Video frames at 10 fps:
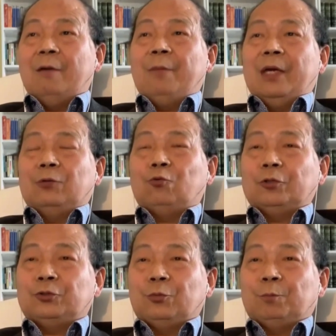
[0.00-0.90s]
美
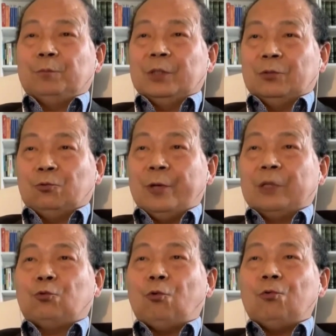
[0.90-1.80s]
国就就
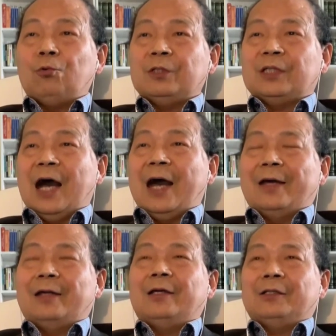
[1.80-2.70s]
会公开。